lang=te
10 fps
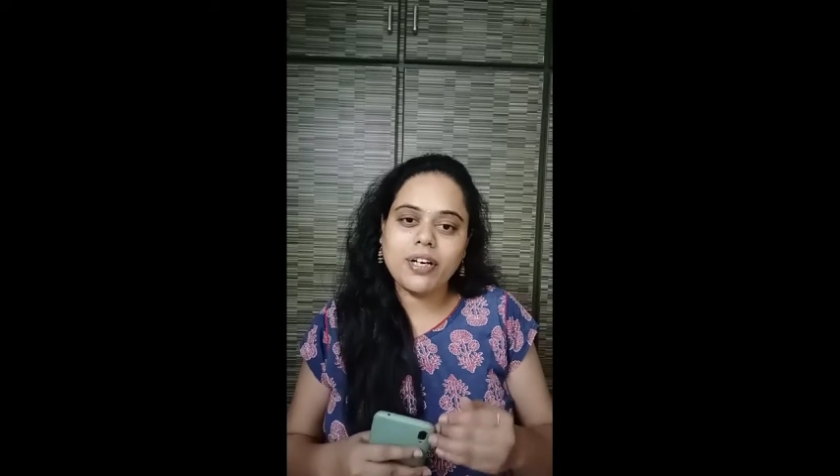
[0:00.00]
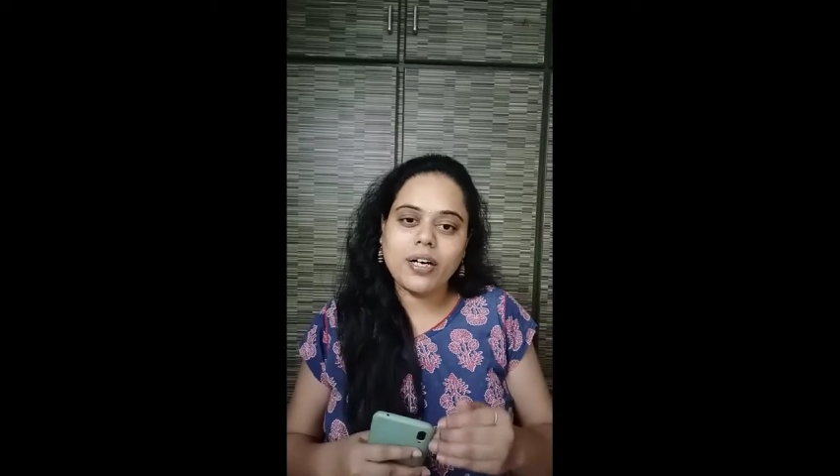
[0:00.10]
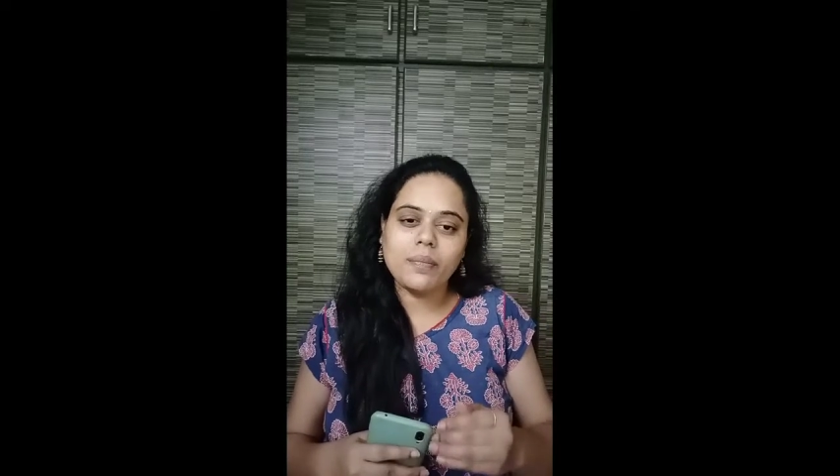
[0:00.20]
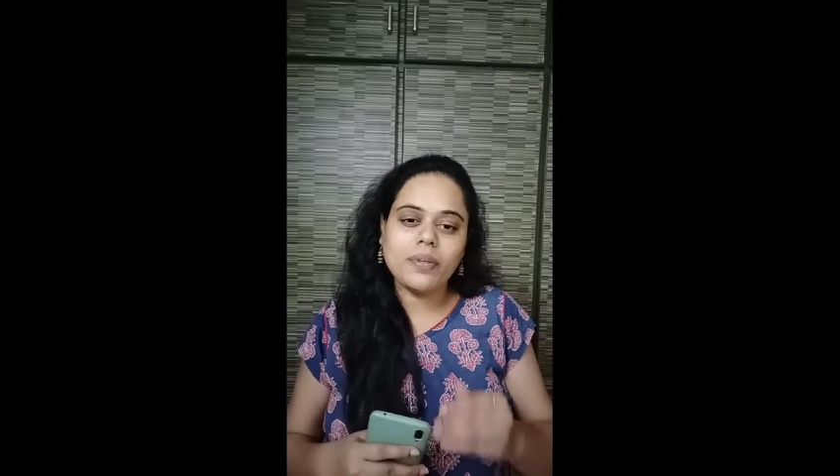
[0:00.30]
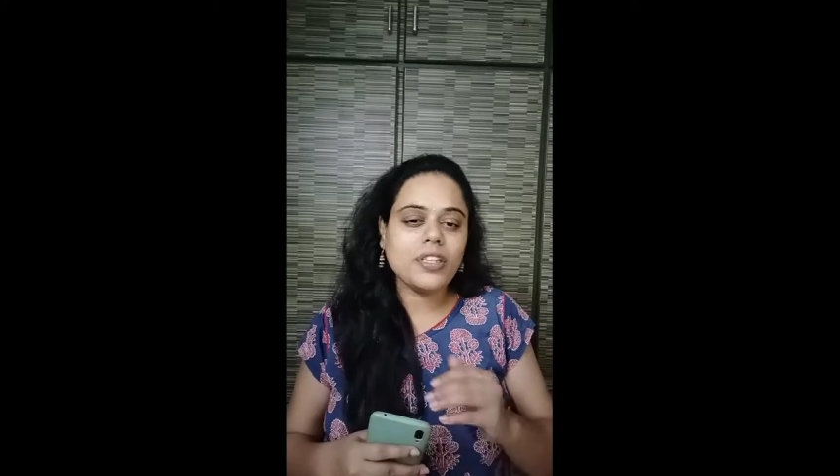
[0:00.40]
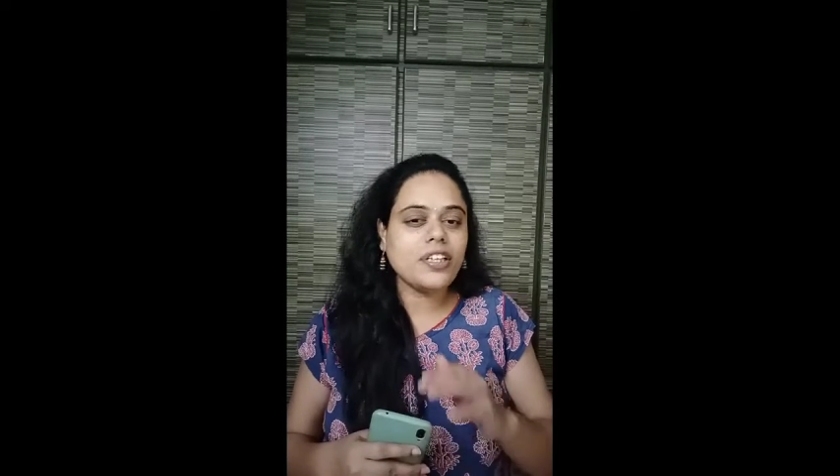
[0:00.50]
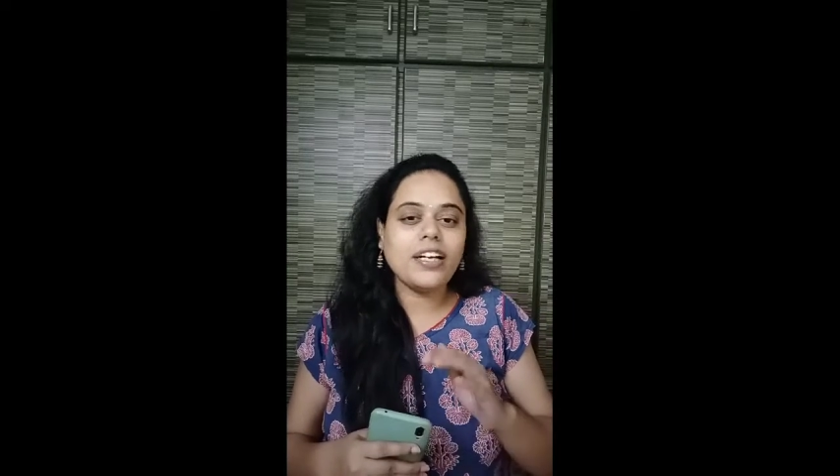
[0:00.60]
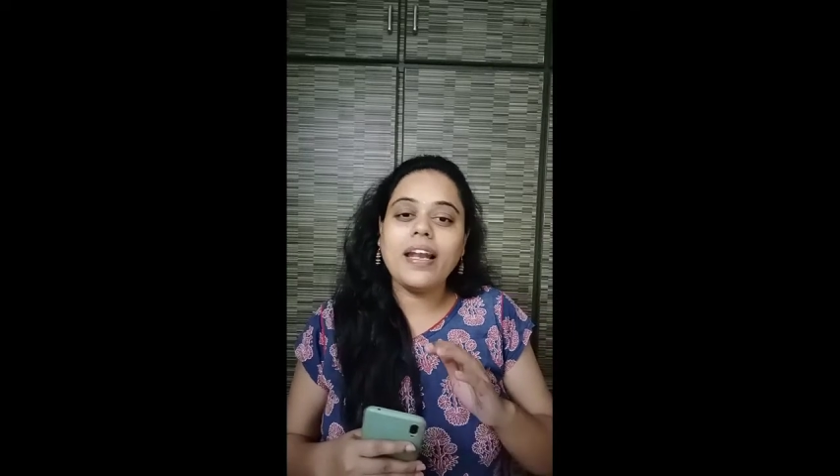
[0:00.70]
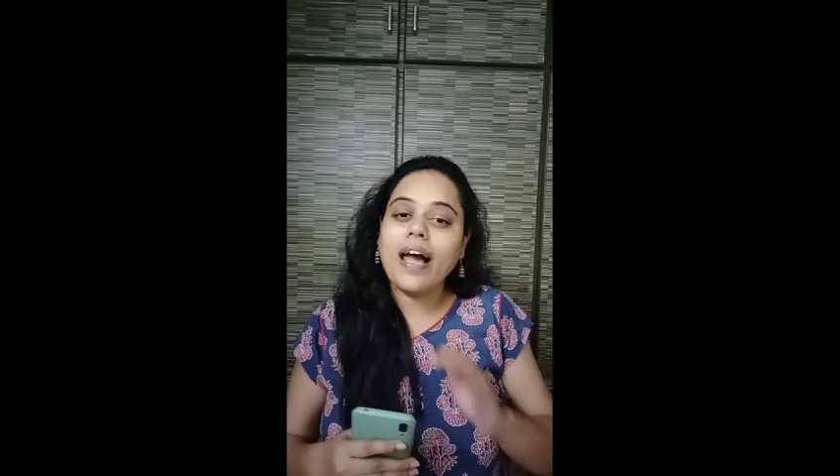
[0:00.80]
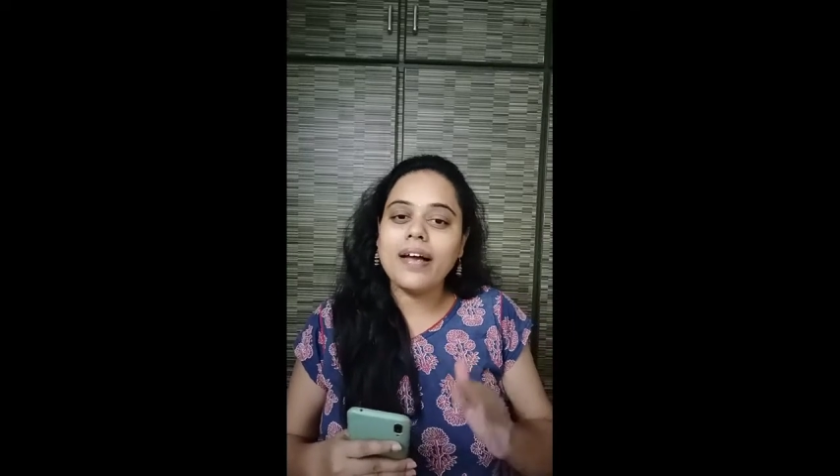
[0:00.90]
కాకపోతే దాన్ని
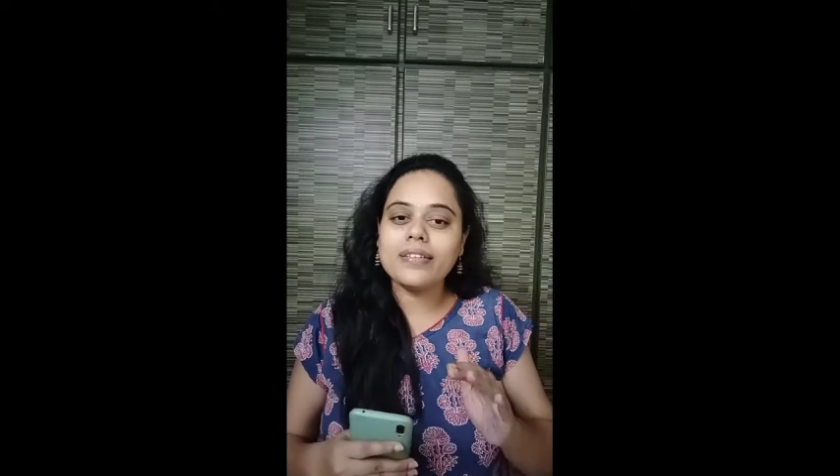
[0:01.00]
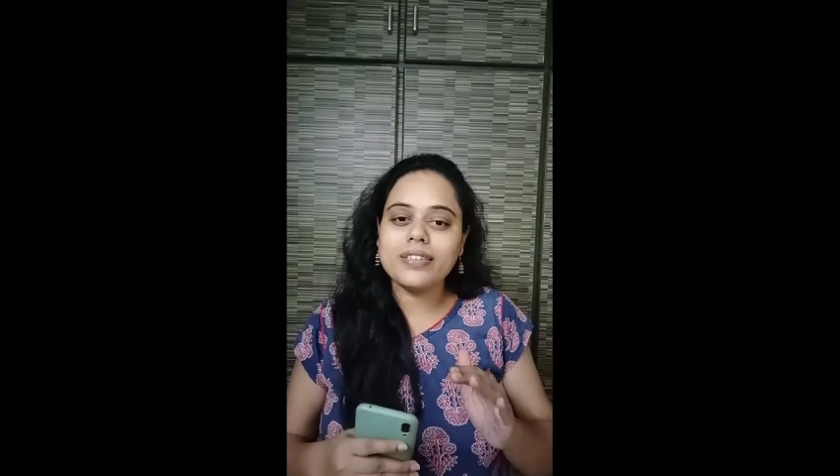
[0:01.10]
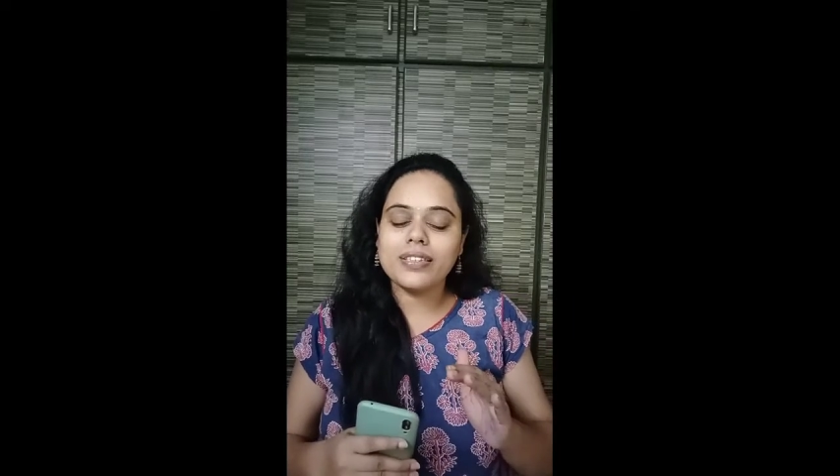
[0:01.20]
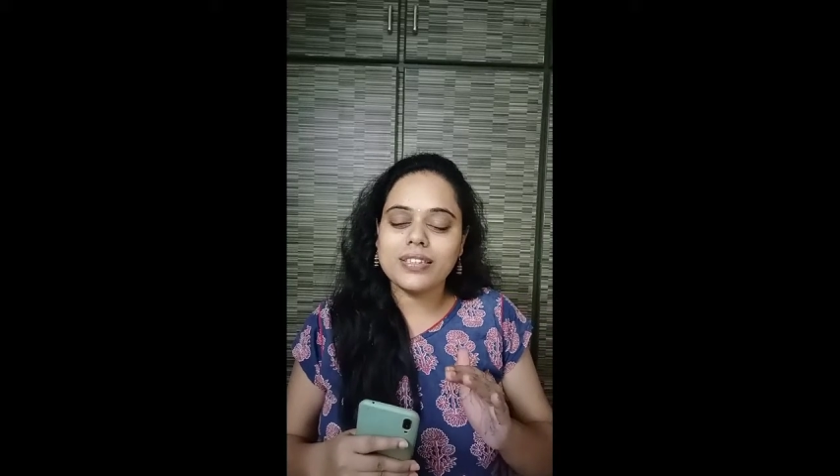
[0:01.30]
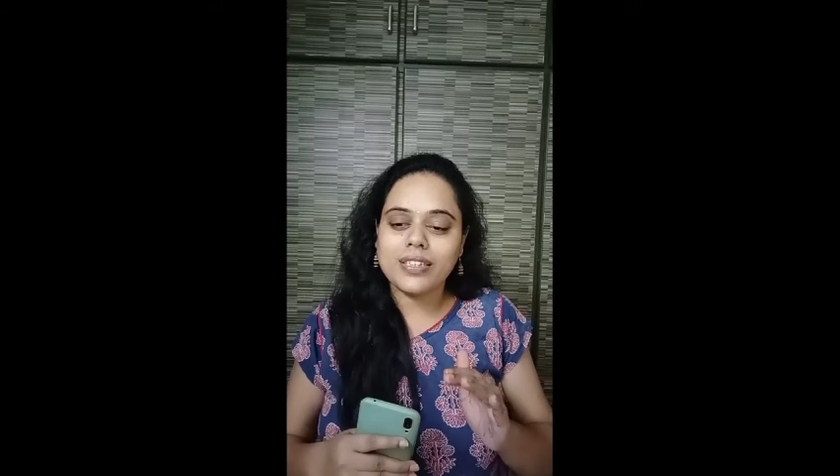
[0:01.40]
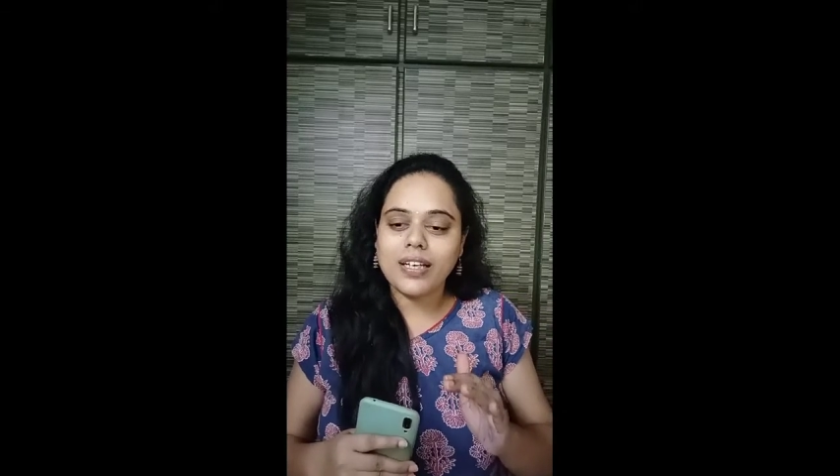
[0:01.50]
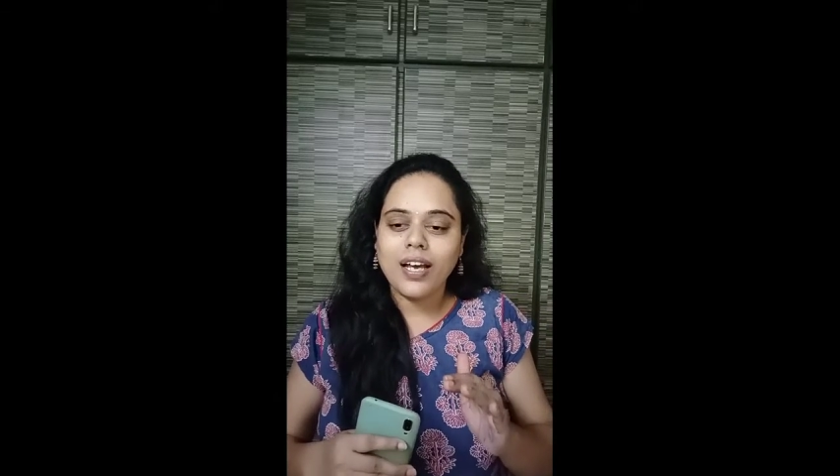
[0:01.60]
ల్యాక్ చేసి